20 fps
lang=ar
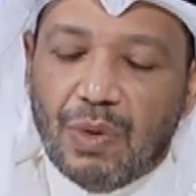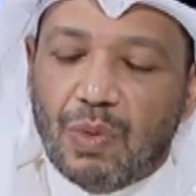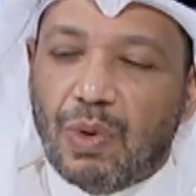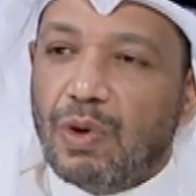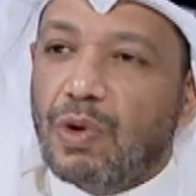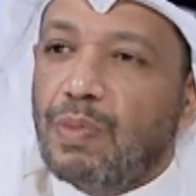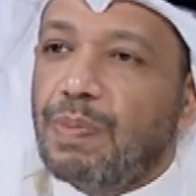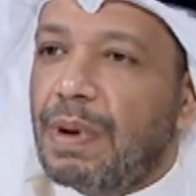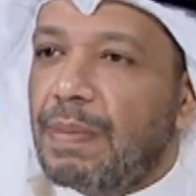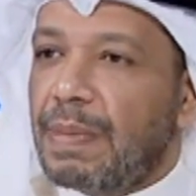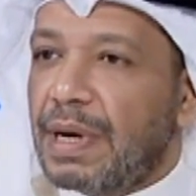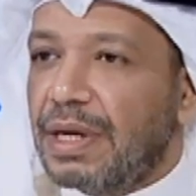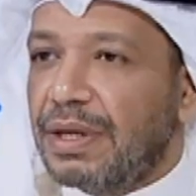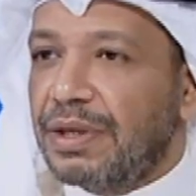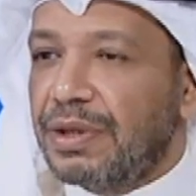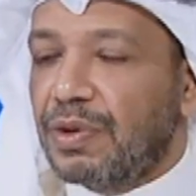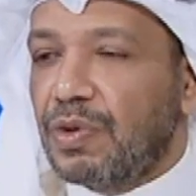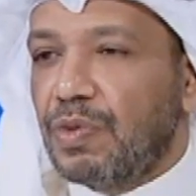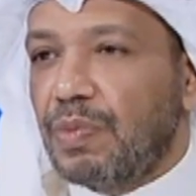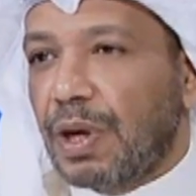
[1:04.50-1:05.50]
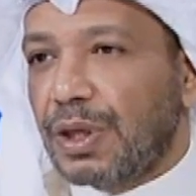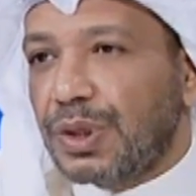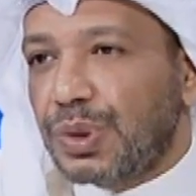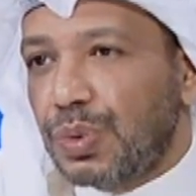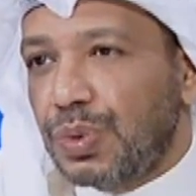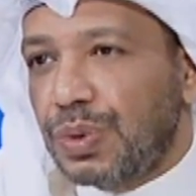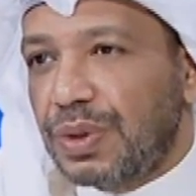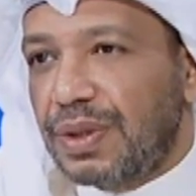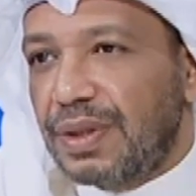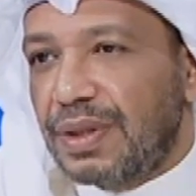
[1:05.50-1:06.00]
وربما يكون
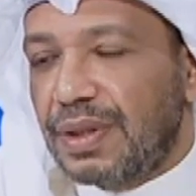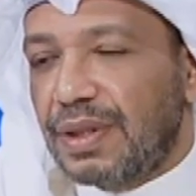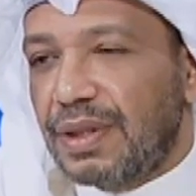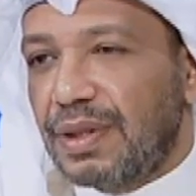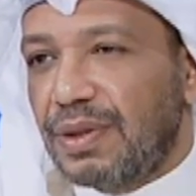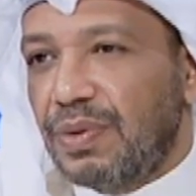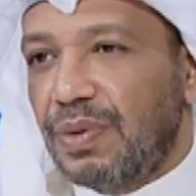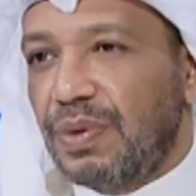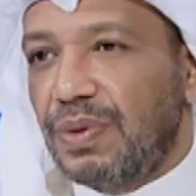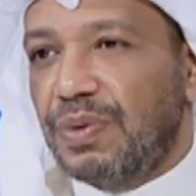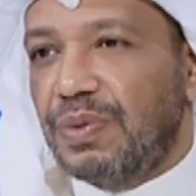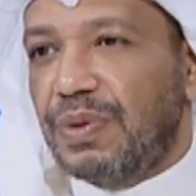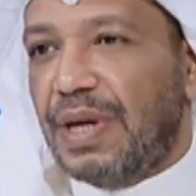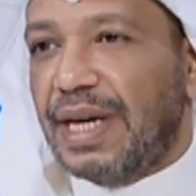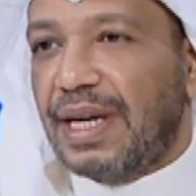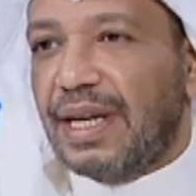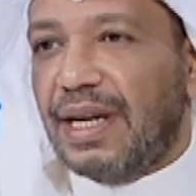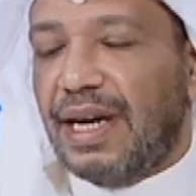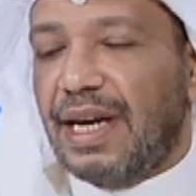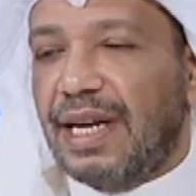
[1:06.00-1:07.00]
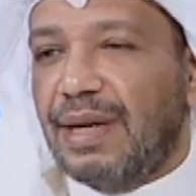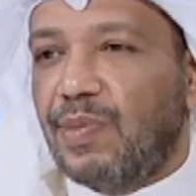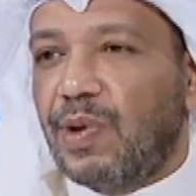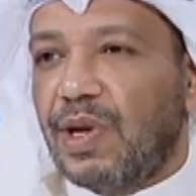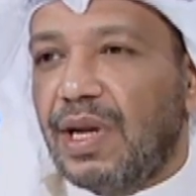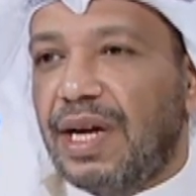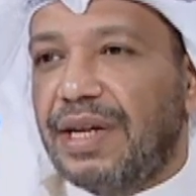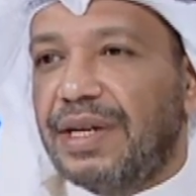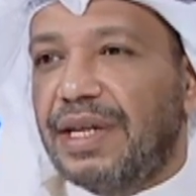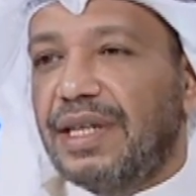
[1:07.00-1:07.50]
مقصود يقولون حق العالم
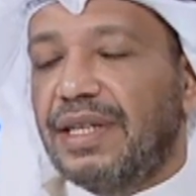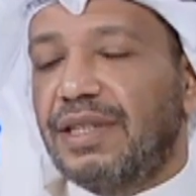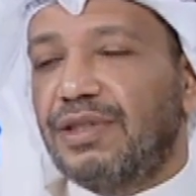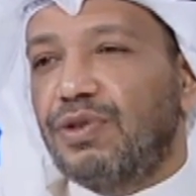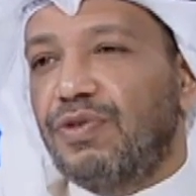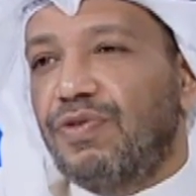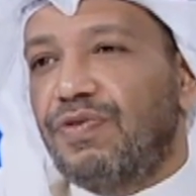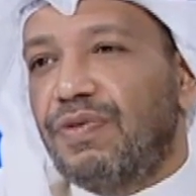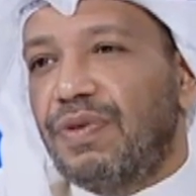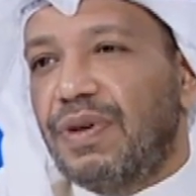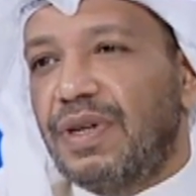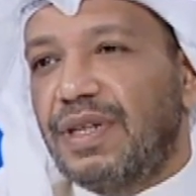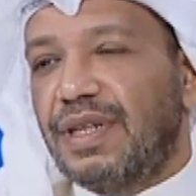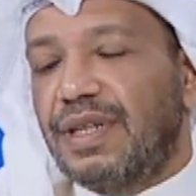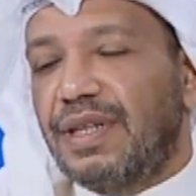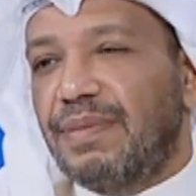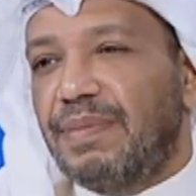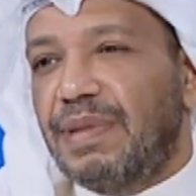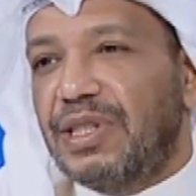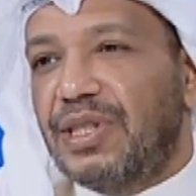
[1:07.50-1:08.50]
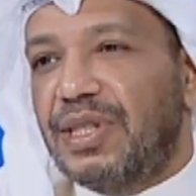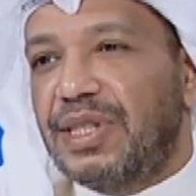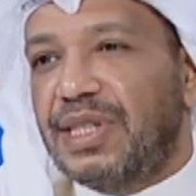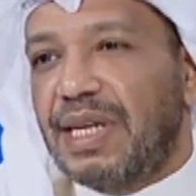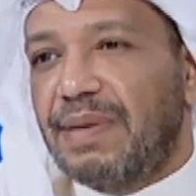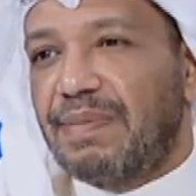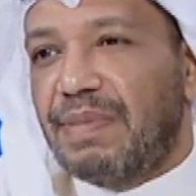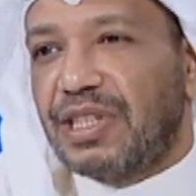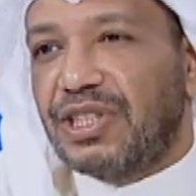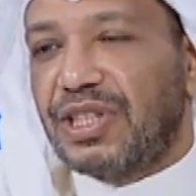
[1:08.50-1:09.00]
والله احنا شوف آه،
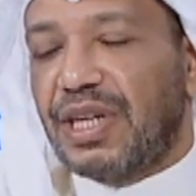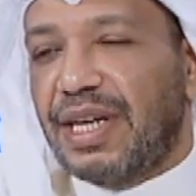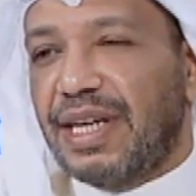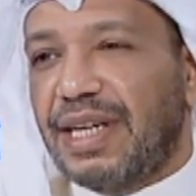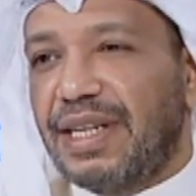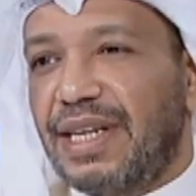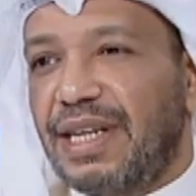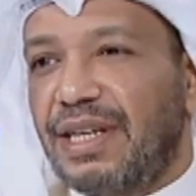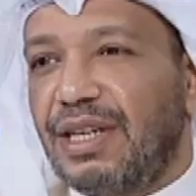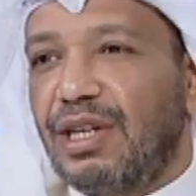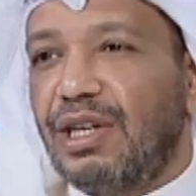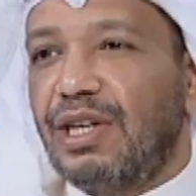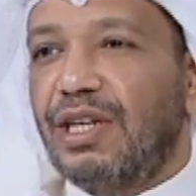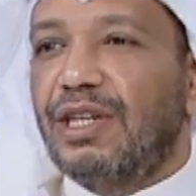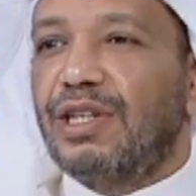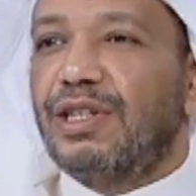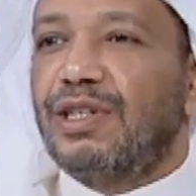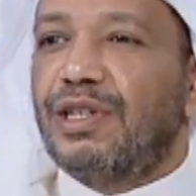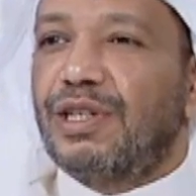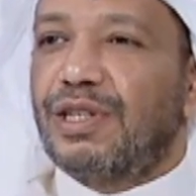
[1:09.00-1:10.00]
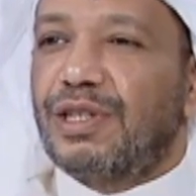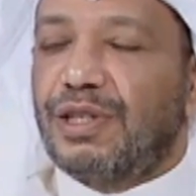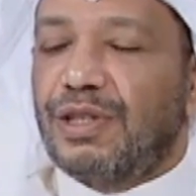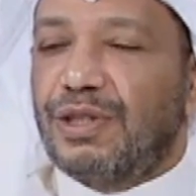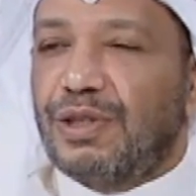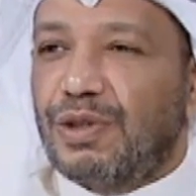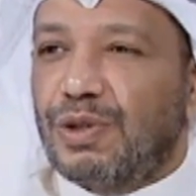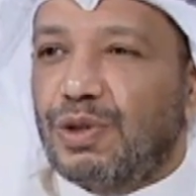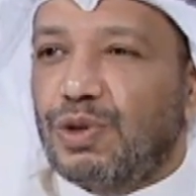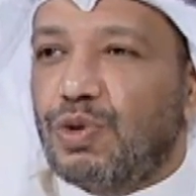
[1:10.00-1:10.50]
مجلسين ما شاركنا
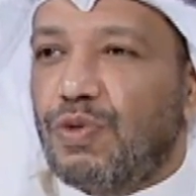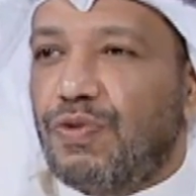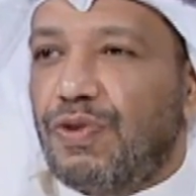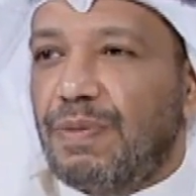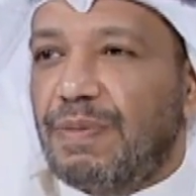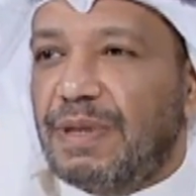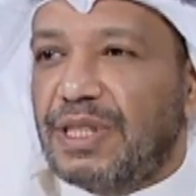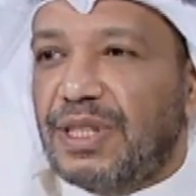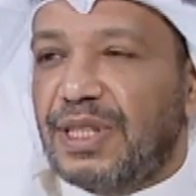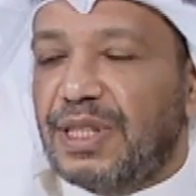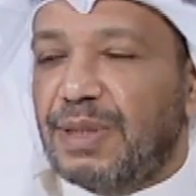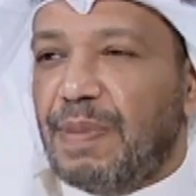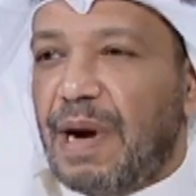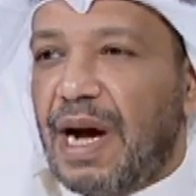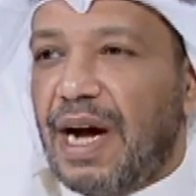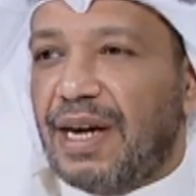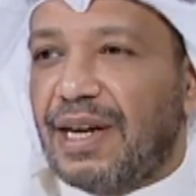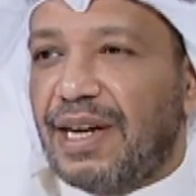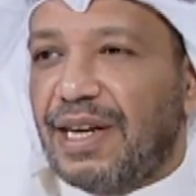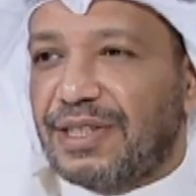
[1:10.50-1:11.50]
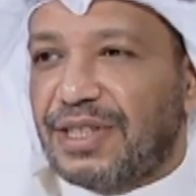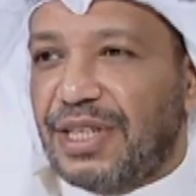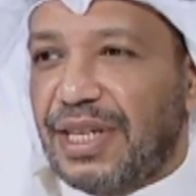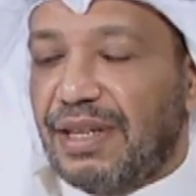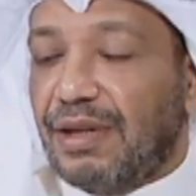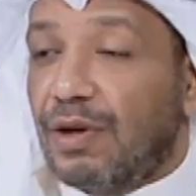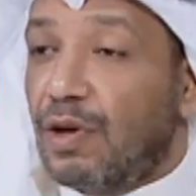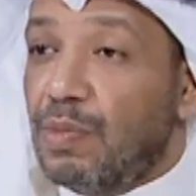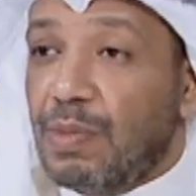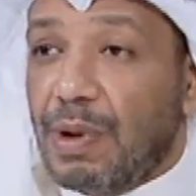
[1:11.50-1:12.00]
شوف المجلس ما حقق شيء
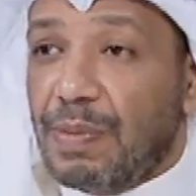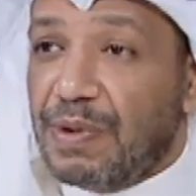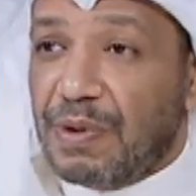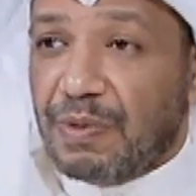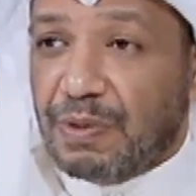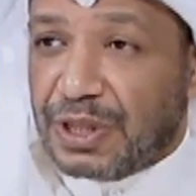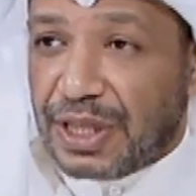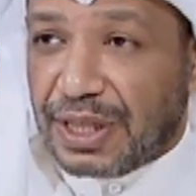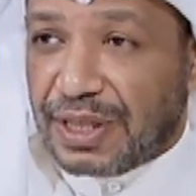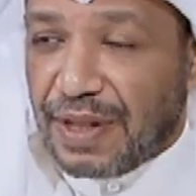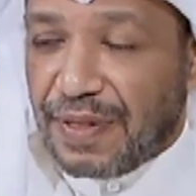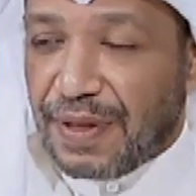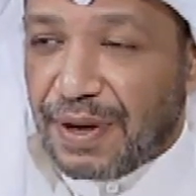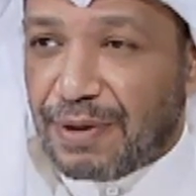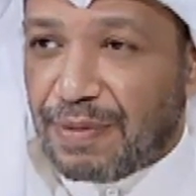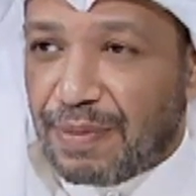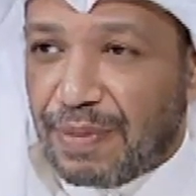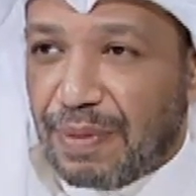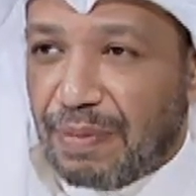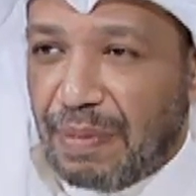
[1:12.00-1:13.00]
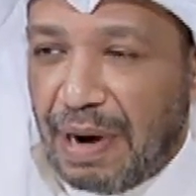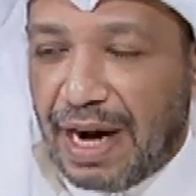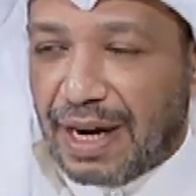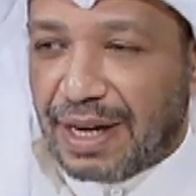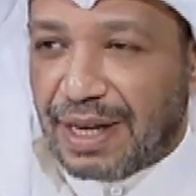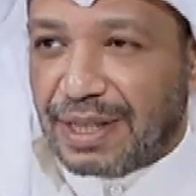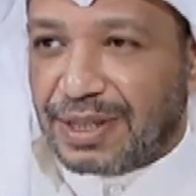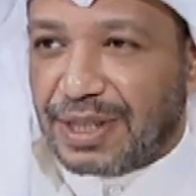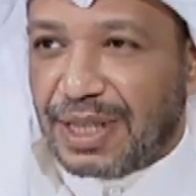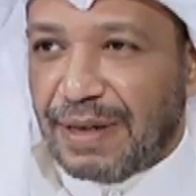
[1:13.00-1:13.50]
هم من وجهة نظرهم ما
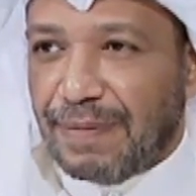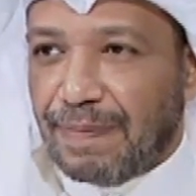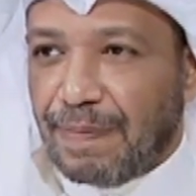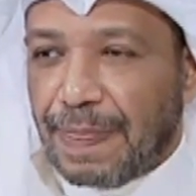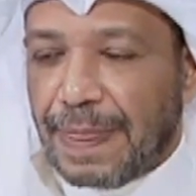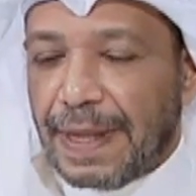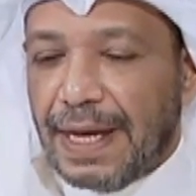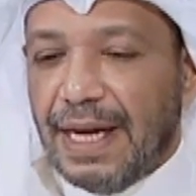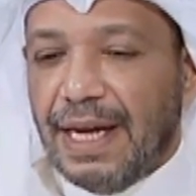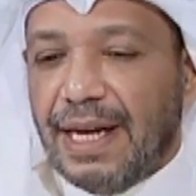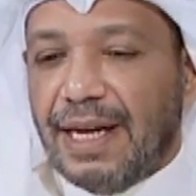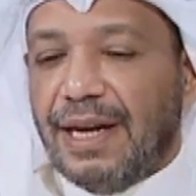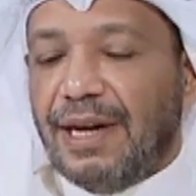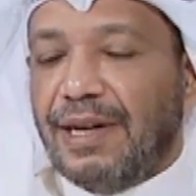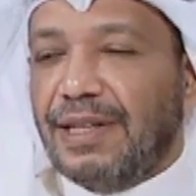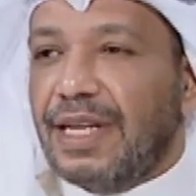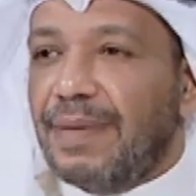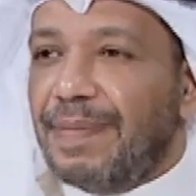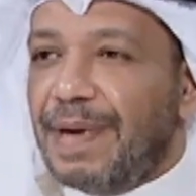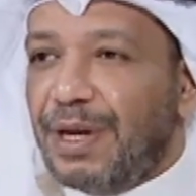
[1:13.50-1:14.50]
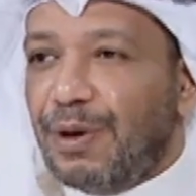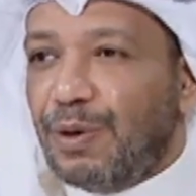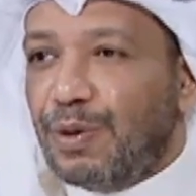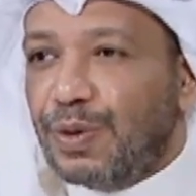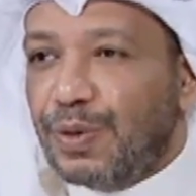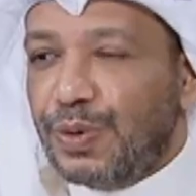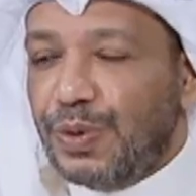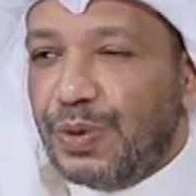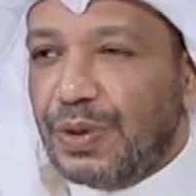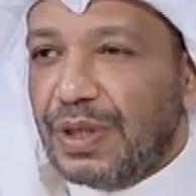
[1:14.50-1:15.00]
حقق شيء عندما
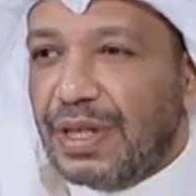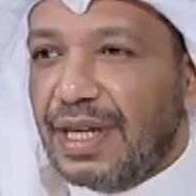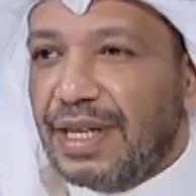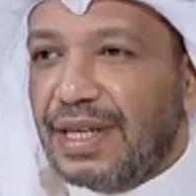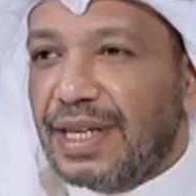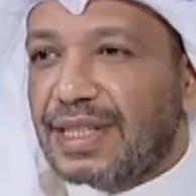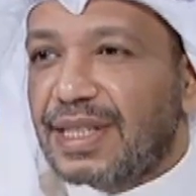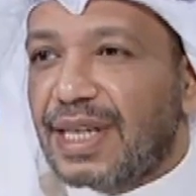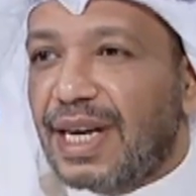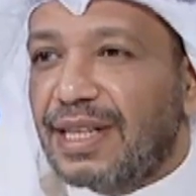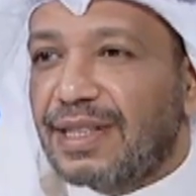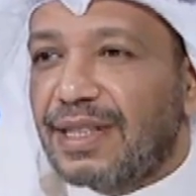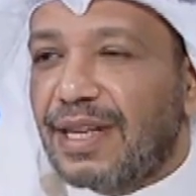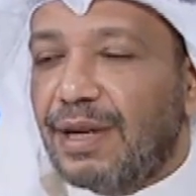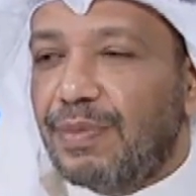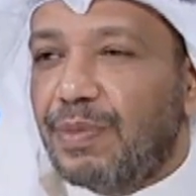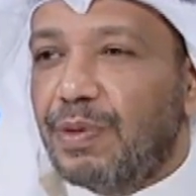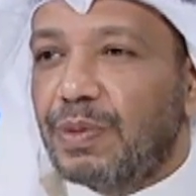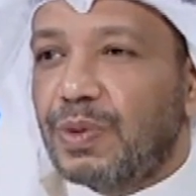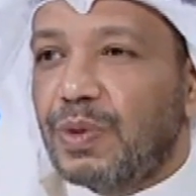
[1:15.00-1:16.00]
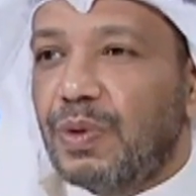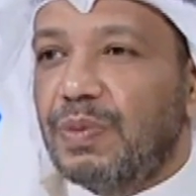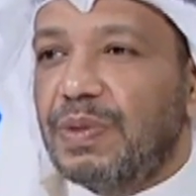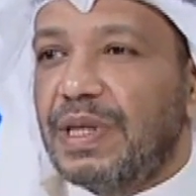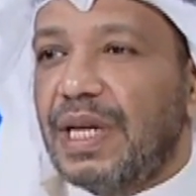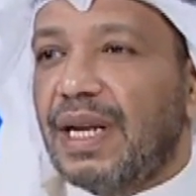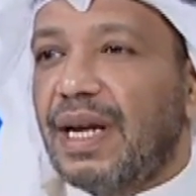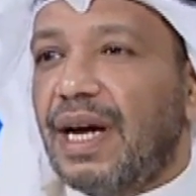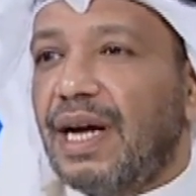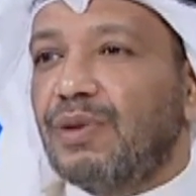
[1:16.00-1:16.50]
يعودون الناس راح تطالبهم تقول
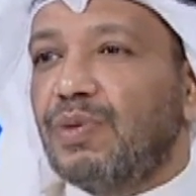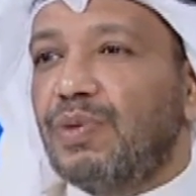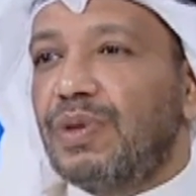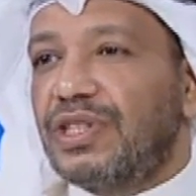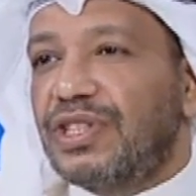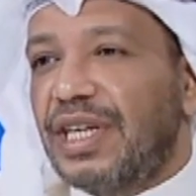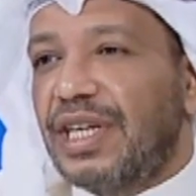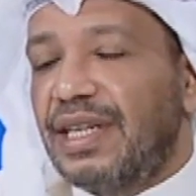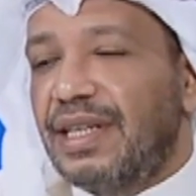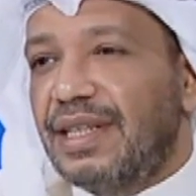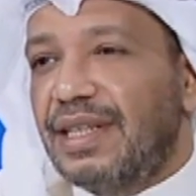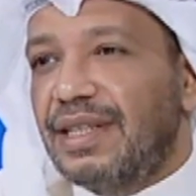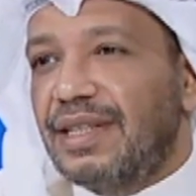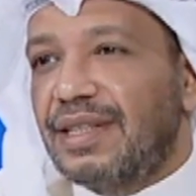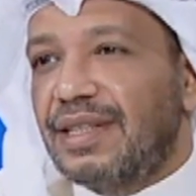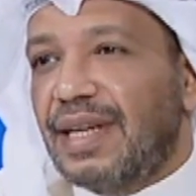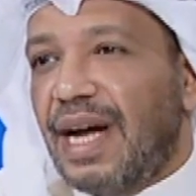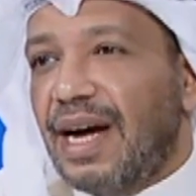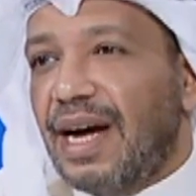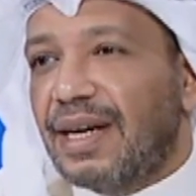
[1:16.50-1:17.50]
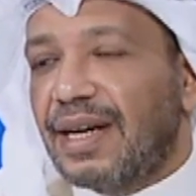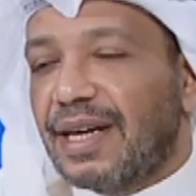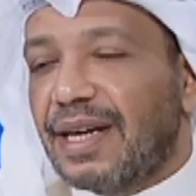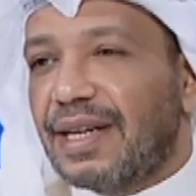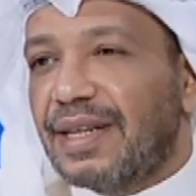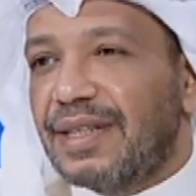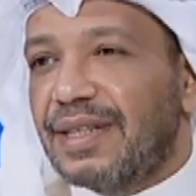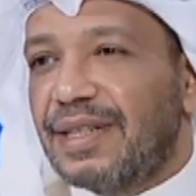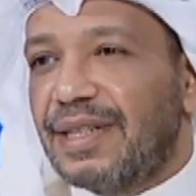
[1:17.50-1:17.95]
يلا اعطونا شيء يتحقق